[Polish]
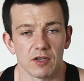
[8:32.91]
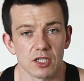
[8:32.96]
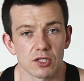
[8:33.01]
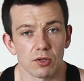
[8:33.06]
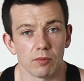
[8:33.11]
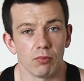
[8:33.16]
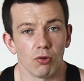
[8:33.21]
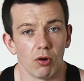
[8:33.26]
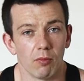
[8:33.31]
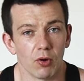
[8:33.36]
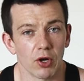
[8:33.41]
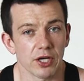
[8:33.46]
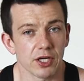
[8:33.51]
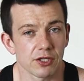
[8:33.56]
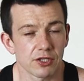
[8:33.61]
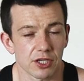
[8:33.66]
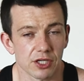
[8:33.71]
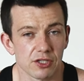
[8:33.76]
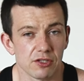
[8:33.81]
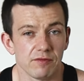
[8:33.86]
Więc to było
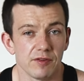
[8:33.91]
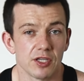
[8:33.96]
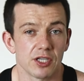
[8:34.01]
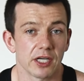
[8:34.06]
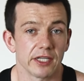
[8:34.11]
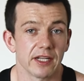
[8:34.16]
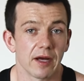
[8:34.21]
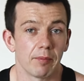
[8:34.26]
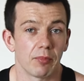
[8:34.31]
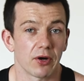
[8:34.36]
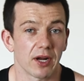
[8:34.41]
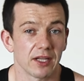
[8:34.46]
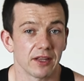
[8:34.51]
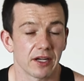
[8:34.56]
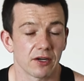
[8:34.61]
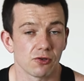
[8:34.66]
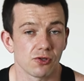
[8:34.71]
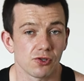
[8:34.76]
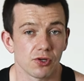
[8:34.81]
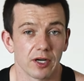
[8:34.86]
moich 6 ćwiczeń na
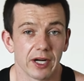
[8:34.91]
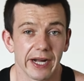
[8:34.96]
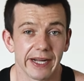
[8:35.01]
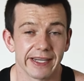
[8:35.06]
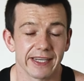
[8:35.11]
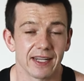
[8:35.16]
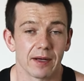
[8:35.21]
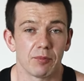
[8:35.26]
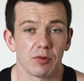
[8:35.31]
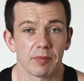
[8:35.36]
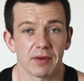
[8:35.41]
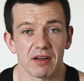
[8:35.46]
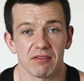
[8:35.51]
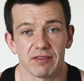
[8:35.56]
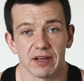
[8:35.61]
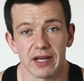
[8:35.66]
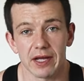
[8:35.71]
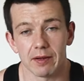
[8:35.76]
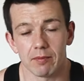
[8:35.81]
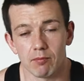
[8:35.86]
poranne rozciąganie, na
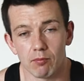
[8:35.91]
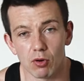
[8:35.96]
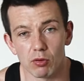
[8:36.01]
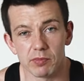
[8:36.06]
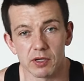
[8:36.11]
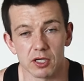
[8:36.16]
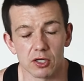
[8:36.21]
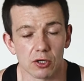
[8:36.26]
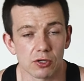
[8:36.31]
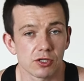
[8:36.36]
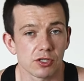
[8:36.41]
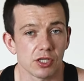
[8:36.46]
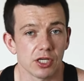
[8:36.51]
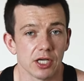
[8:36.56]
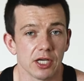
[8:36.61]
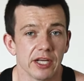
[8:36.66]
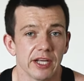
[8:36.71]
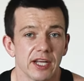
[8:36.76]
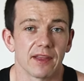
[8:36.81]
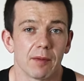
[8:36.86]
poprawę
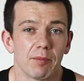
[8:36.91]
mobilności,